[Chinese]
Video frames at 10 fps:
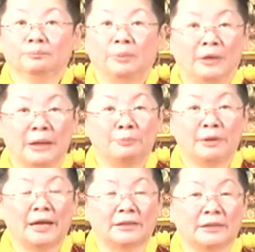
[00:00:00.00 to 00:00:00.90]
本来不
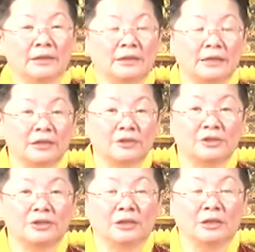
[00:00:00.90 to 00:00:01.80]
盖紫莲雷藏
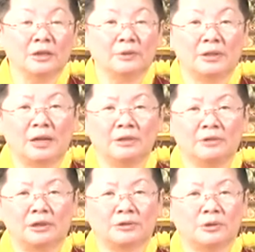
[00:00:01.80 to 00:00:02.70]
寺的，因为很
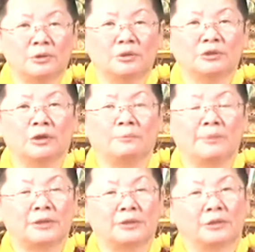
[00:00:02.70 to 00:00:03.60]
早释尊就叫我们
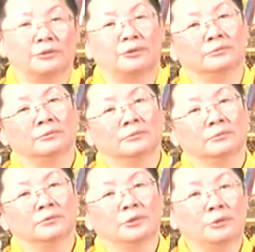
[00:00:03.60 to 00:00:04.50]
办教育，
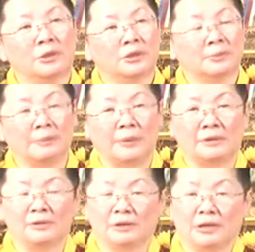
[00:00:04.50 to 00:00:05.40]
所以为什么
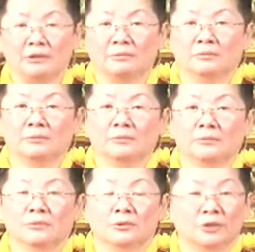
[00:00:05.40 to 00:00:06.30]
办紫莲
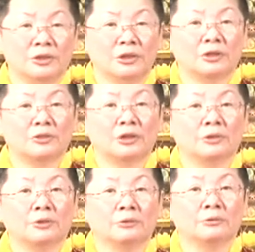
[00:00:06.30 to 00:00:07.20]
学校的
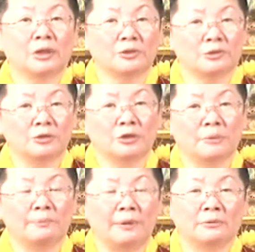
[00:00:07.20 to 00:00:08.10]
教育？那时候是叫
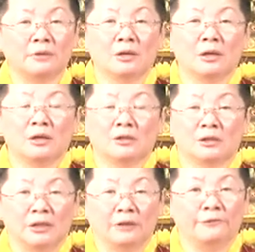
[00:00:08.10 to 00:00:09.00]
我们办
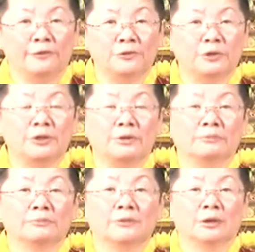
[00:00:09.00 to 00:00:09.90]
紫莲佛学院，
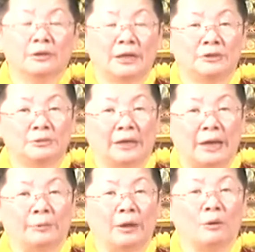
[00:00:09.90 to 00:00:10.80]
后来
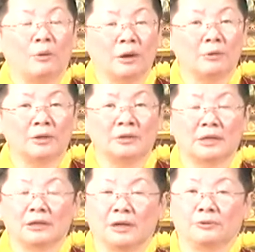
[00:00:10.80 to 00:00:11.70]
改为华光紫
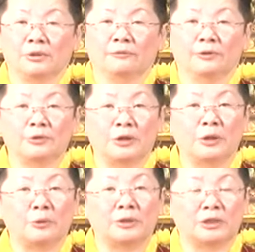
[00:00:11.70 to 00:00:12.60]
莲大学，佛学
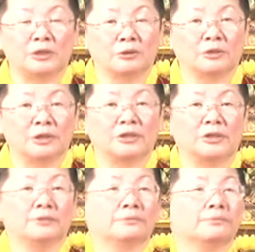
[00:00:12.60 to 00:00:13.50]
院为其中的一系。